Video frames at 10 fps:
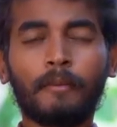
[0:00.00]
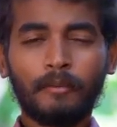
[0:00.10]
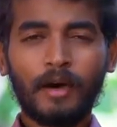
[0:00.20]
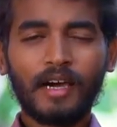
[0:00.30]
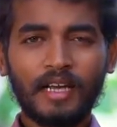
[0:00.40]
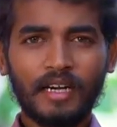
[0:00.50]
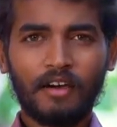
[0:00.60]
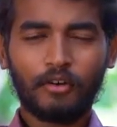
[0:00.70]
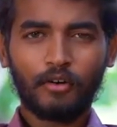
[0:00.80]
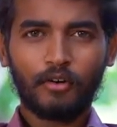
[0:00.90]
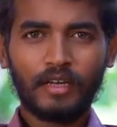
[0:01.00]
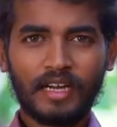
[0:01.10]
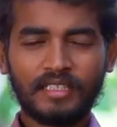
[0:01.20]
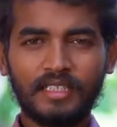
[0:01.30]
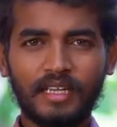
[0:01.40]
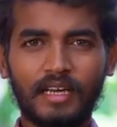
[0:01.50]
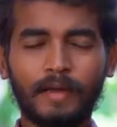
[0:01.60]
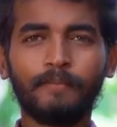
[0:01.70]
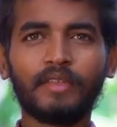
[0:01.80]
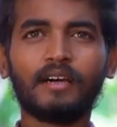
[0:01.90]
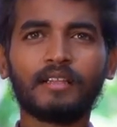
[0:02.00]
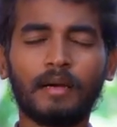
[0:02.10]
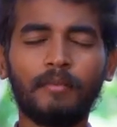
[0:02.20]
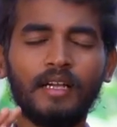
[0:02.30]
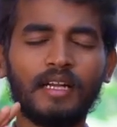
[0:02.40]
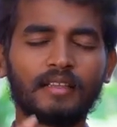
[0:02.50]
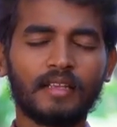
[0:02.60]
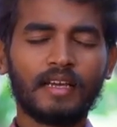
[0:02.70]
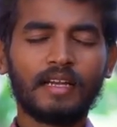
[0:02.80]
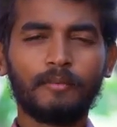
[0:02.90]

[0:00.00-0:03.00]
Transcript: பிரபாகரன் அவர்களுடைய கட்சியில் தமிழீழத்தில் என்ன